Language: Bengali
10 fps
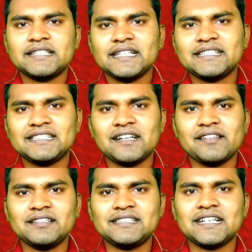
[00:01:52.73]
যেই দেশে
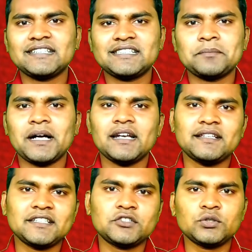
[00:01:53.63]
আছেন সেই দেশে
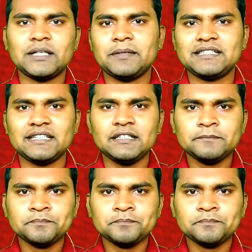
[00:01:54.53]
বাংলাদেশ দূতাবাসে